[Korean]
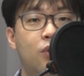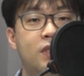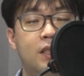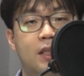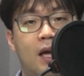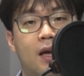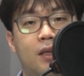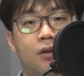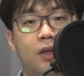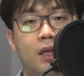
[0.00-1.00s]

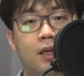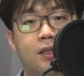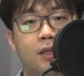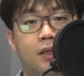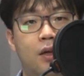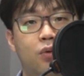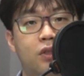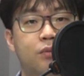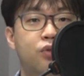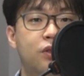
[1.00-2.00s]
본질이다. 이렇게
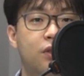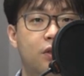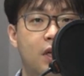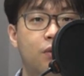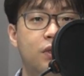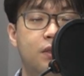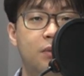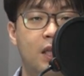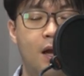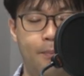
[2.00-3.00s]
키에르케고르는 분석을 하고
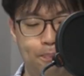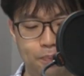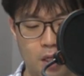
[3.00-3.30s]
있습니다.